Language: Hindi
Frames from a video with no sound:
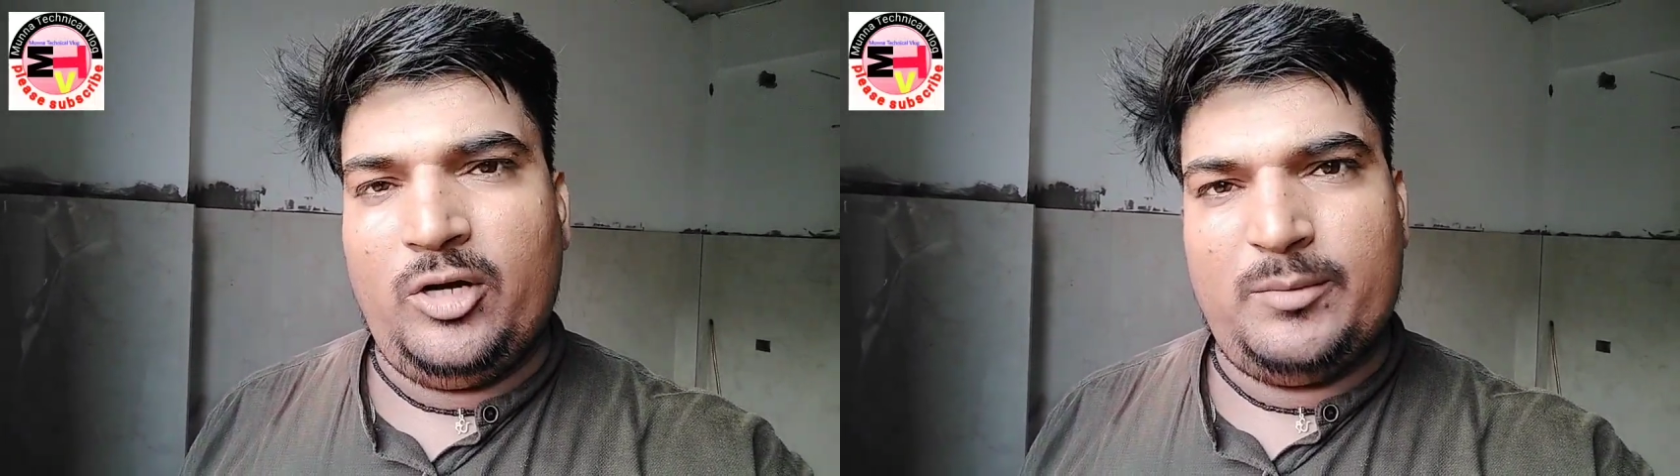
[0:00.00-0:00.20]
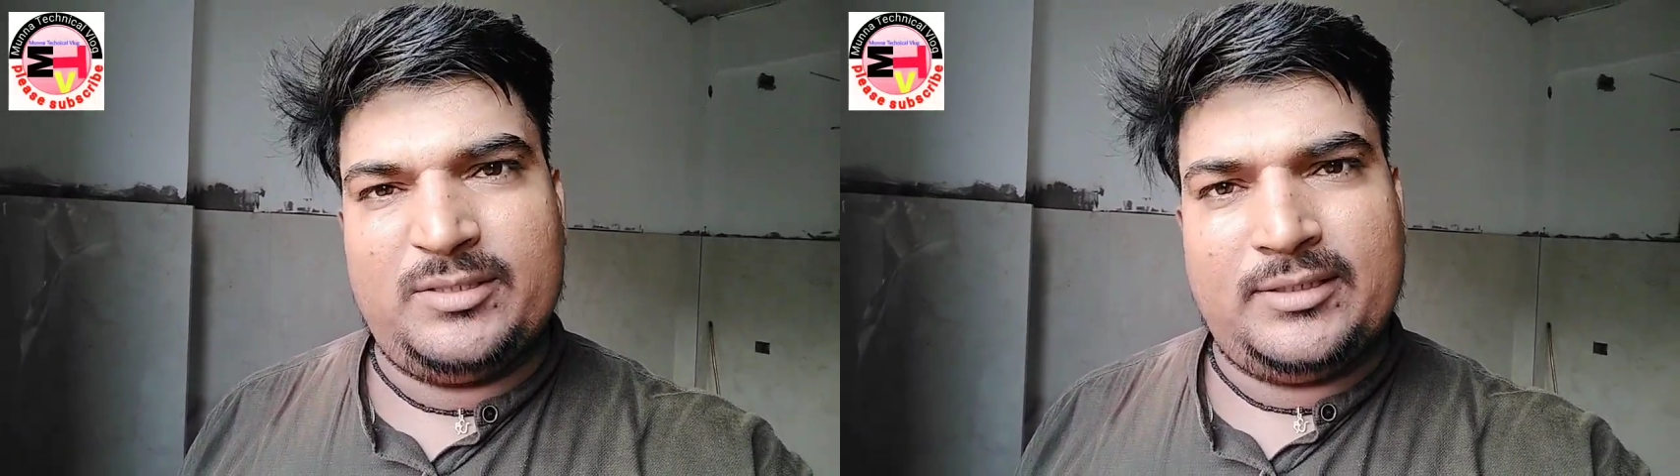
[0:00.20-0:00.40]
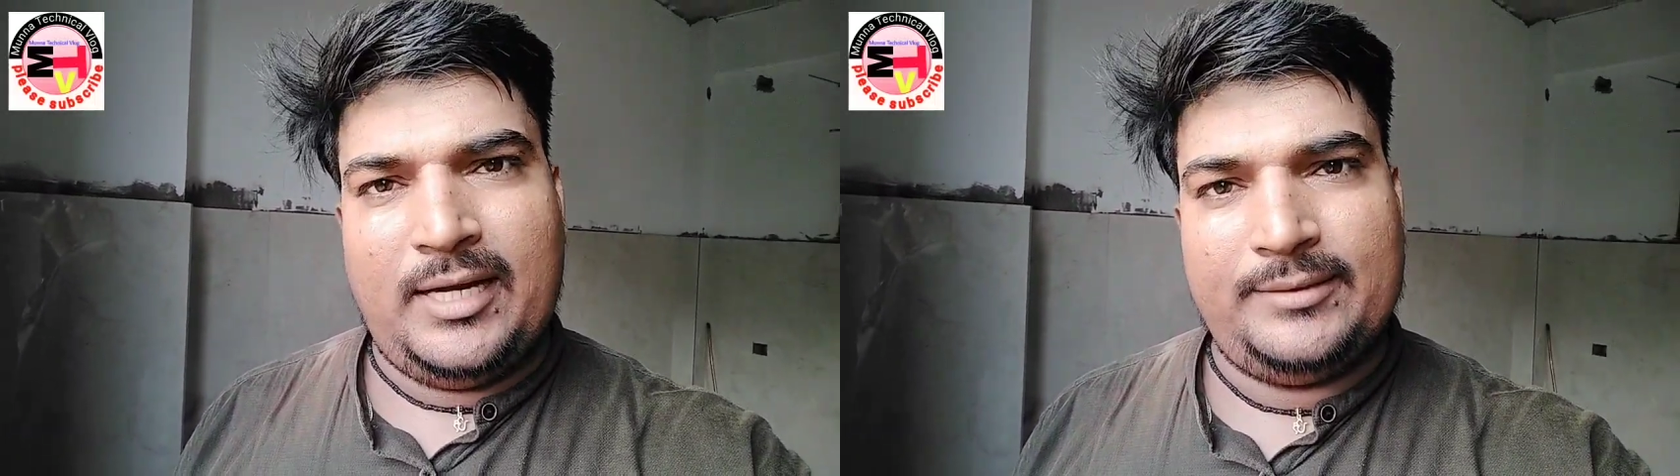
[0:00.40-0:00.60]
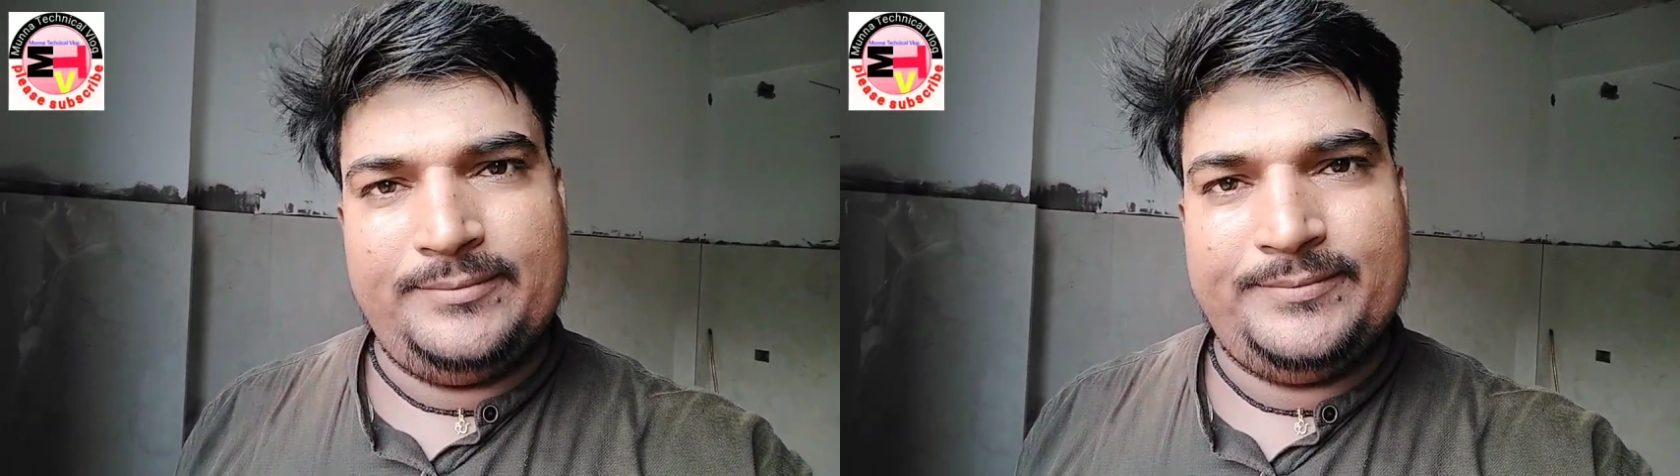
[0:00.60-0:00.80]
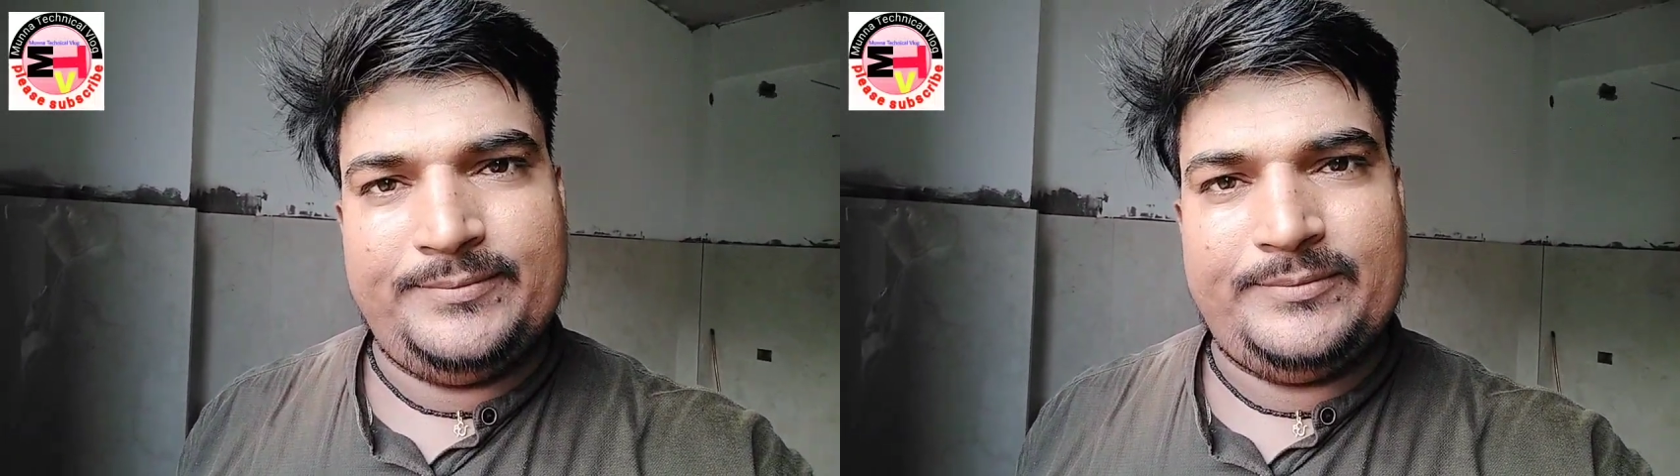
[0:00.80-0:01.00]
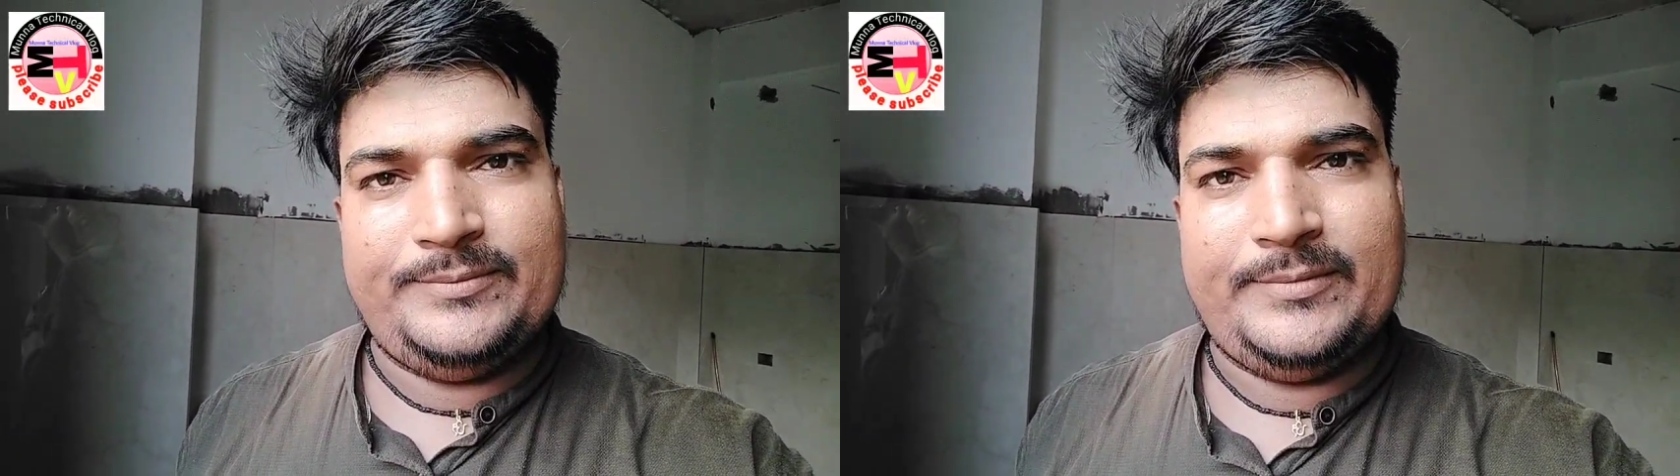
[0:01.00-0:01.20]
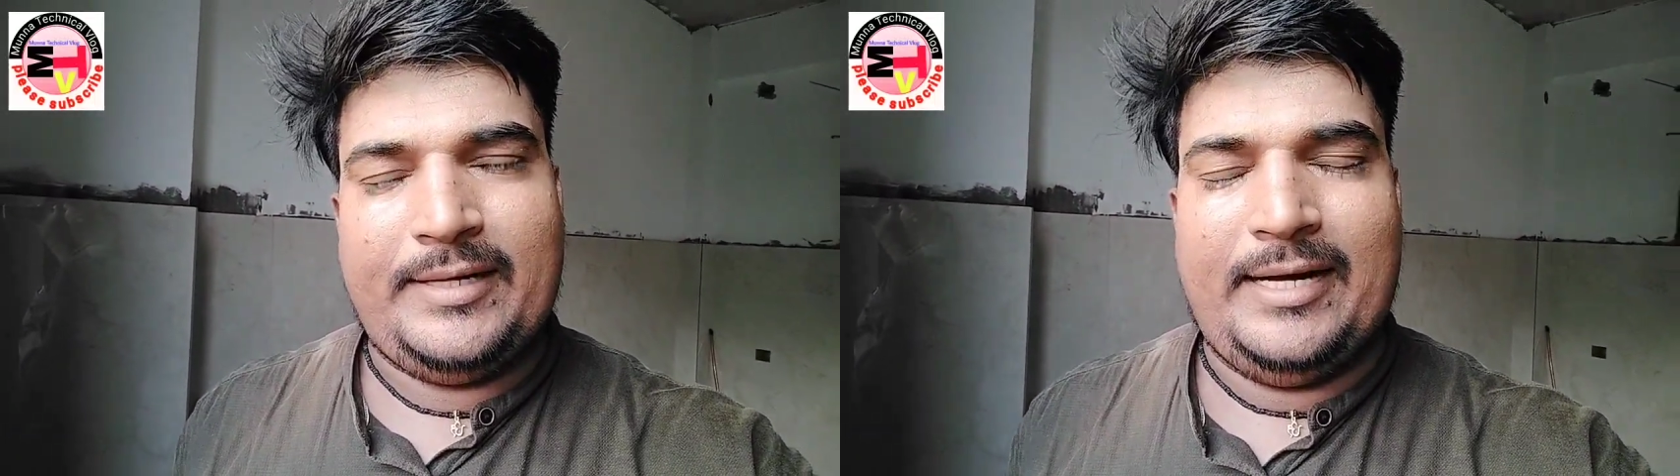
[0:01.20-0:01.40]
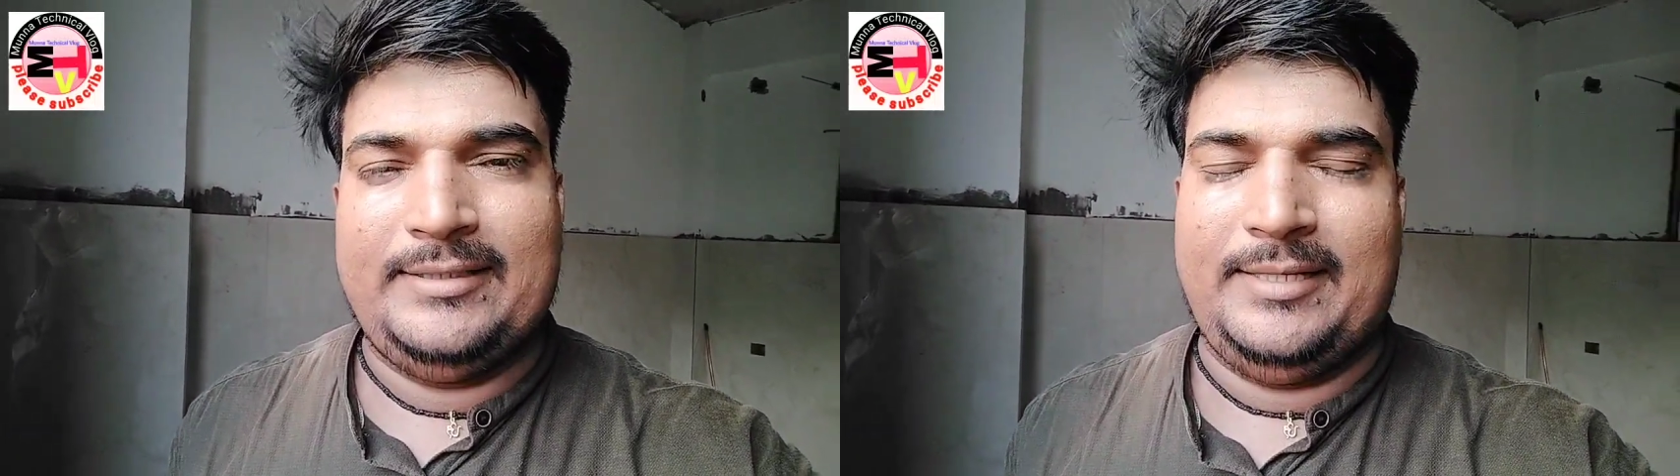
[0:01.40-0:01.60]
नमस्कार
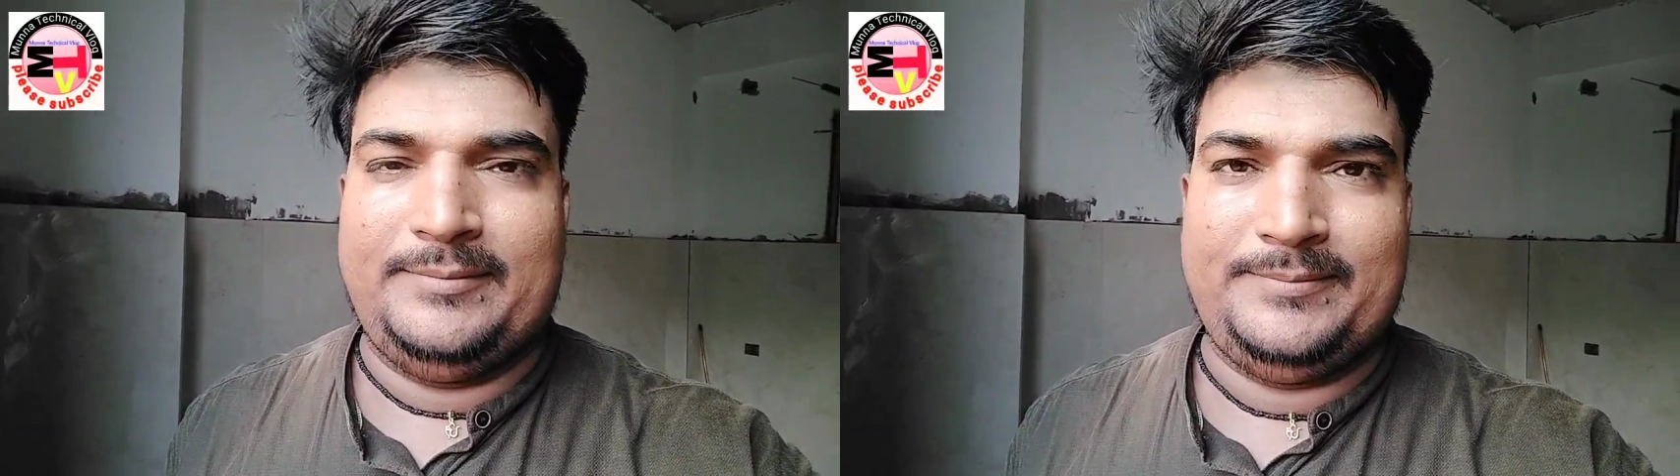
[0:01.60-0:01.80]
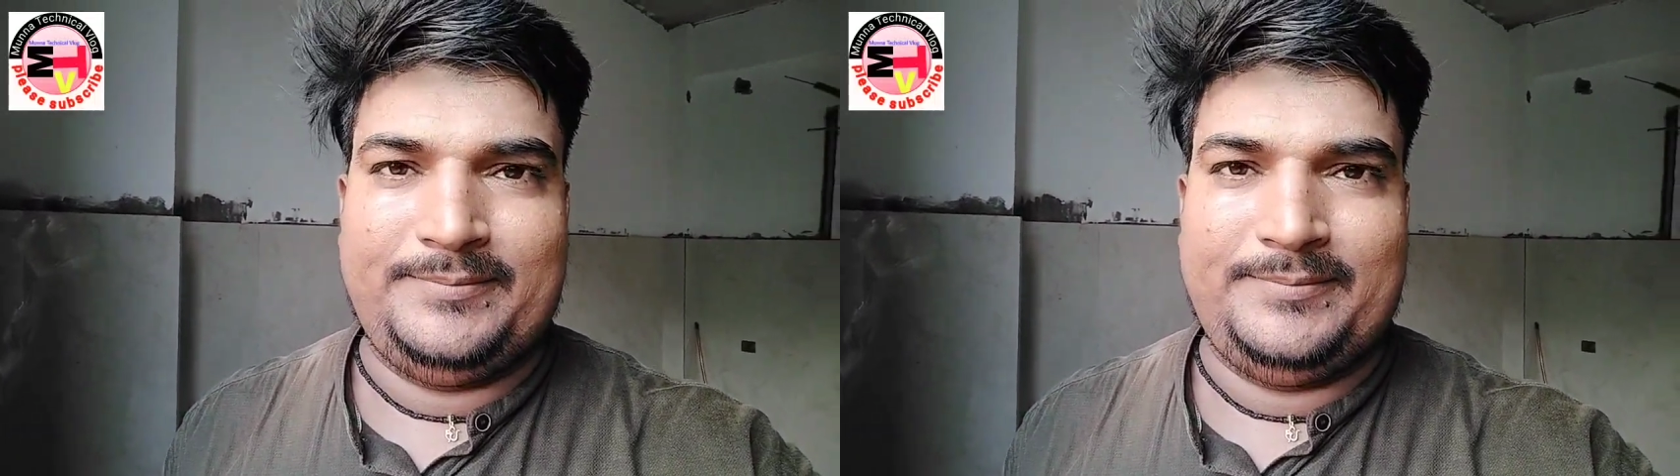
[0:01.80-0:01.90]
आदाब